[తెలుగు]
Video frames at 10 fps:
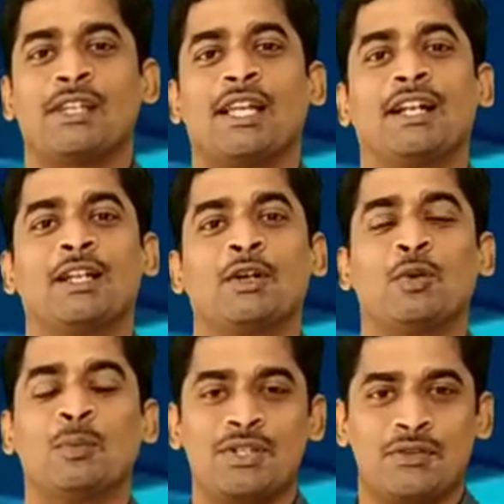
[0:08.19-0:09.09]
అండ్
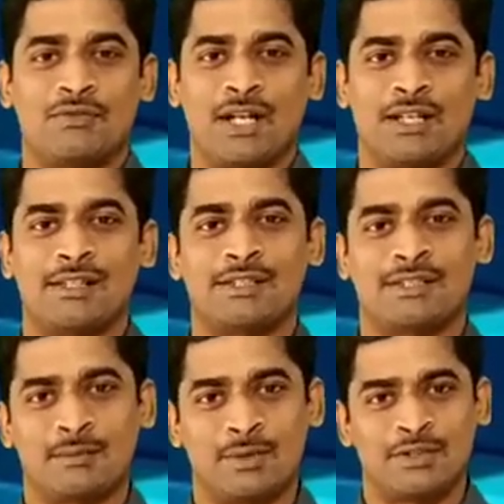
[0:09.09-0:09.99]
ఒమిషన్ ఆఫ్ ఆర్టికల్స్కి
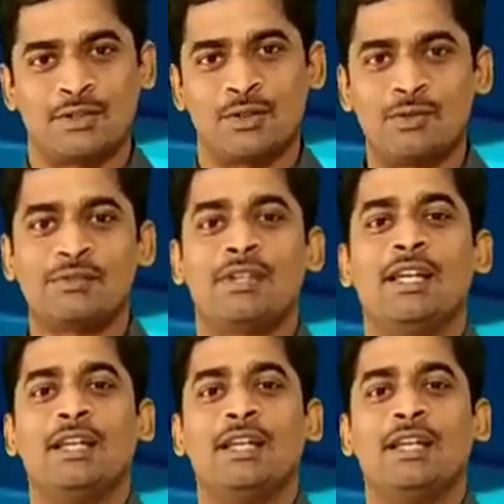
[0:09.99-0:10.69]
సంబంధించిన రూల్స్